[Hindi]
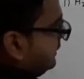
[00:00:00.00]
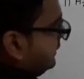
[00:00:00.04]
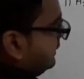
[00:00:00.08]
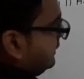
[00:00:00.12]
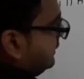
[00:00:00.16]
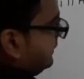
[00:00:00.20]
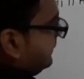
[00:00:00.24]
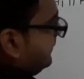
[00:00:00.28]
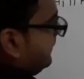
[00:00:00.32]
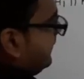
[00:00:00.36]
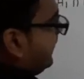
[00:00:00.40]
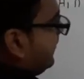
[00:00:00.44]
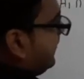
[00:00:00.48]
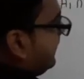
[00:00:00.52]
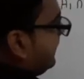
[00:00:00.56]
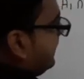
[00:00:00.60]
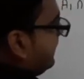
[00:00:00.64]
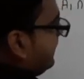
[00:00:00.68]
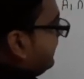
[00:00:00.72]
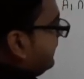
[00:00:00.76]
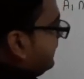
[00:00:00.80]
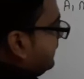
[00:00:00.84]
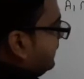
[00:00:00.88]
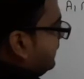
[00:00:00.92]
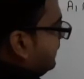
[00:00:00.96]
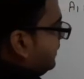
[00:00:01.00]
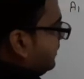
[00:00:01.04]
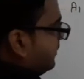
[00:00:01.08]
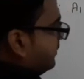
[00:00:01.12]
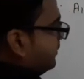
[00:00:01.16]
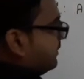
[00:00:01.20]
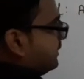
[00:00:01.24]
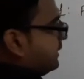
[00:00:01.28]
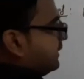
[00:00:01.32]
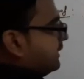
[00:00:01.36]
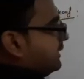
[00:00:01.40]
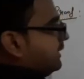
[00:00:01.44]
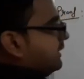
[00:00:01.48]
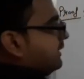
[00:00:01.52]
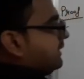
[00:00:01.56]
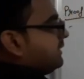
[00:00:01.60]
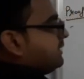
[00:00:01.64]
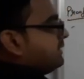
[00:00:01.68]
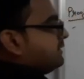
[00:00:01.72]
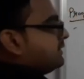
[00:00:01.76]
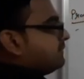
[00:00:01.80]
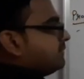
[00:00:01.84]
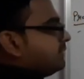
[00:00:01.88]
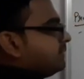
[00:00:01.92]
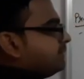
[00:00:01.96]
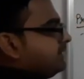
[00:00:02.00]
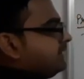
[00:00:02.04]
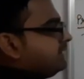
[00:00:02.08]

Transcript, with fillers: हैं और ए की जब हम